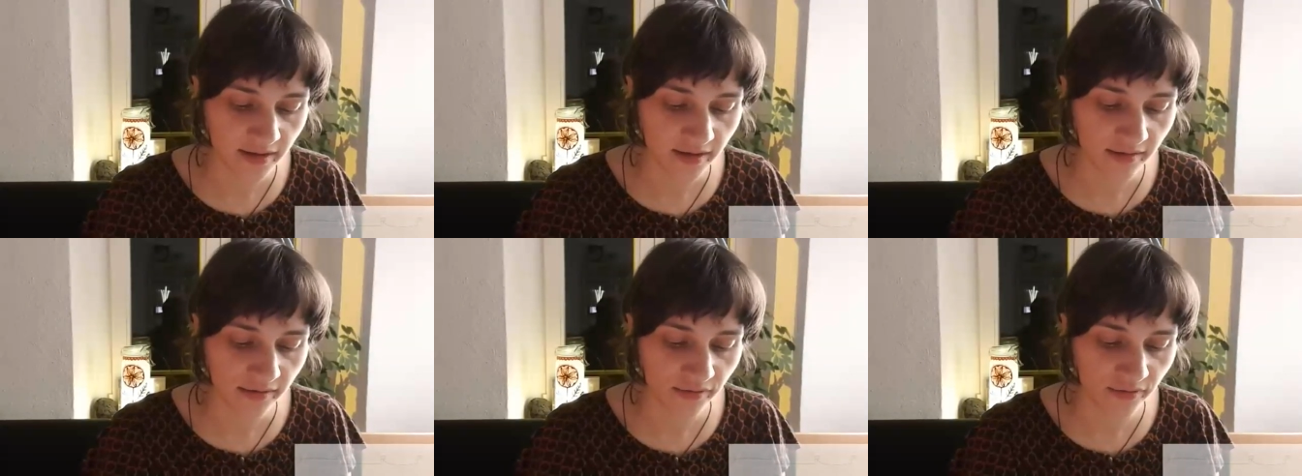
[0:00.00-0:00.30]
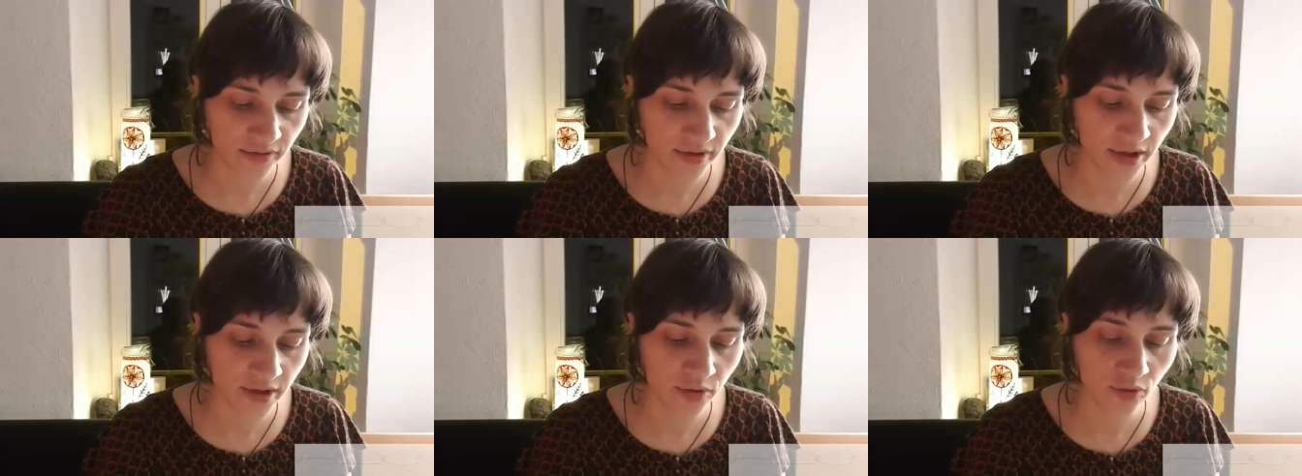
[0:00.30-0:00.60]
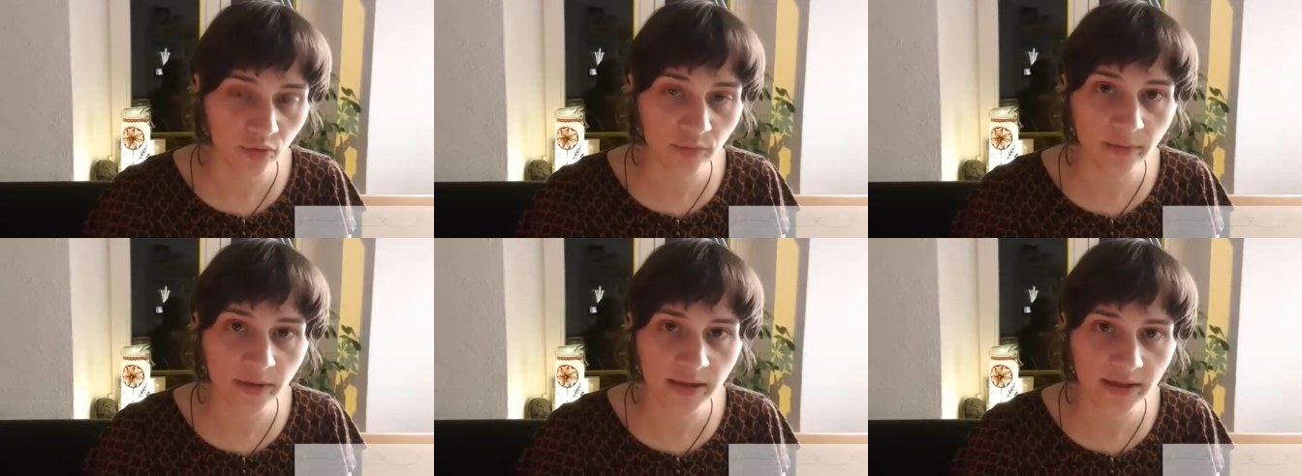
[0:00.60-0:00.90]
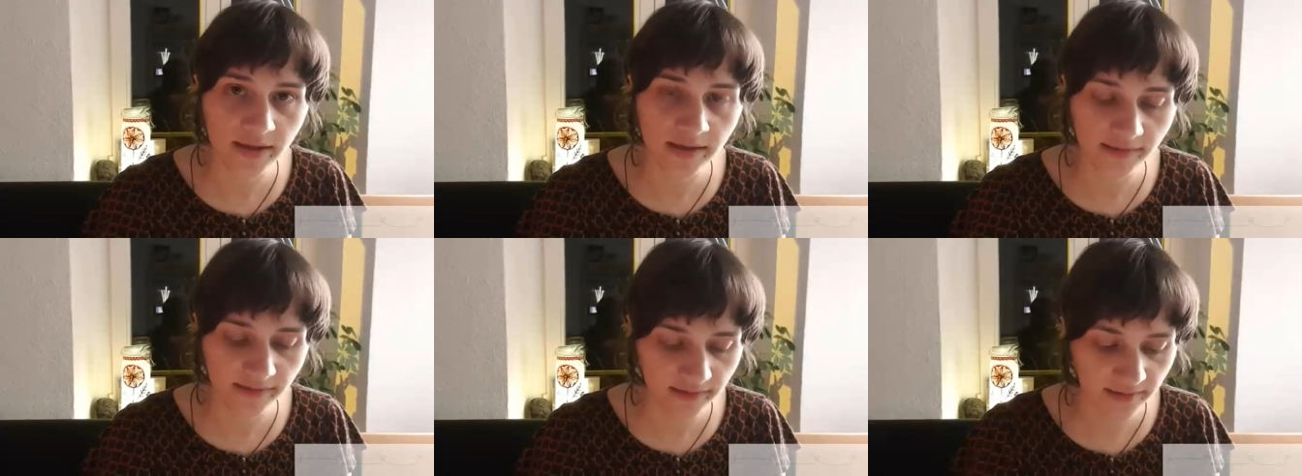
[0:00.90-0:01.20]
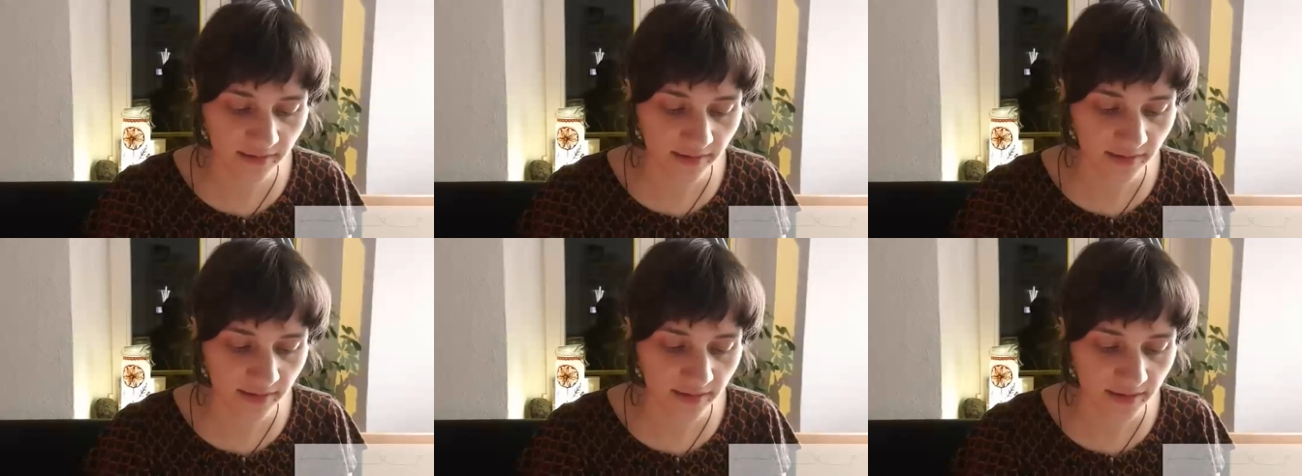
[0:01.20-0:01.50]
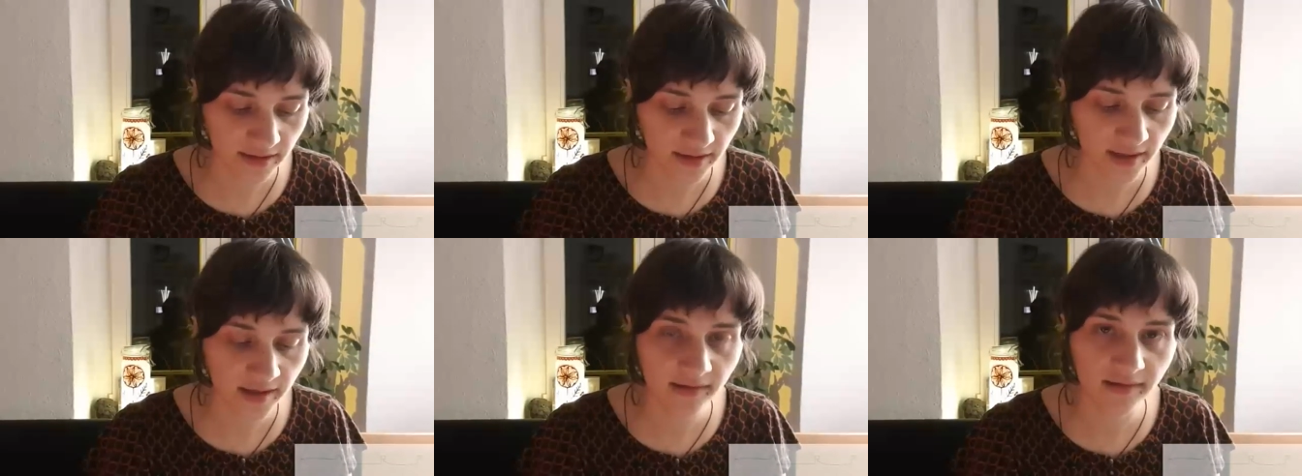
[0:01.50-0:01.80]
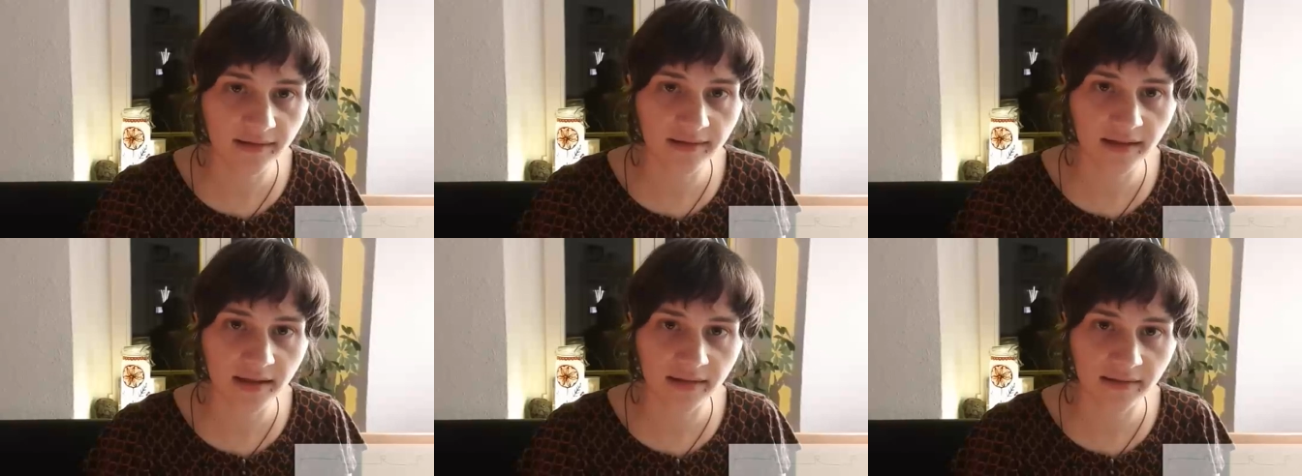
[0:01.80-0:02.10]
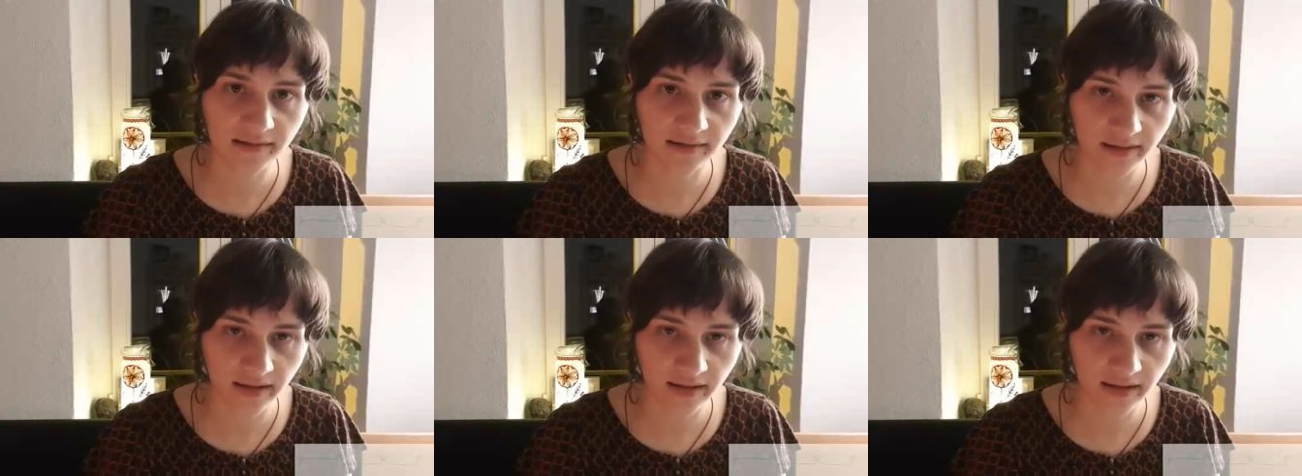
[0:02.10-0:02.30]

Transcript: sondern überdies den Zins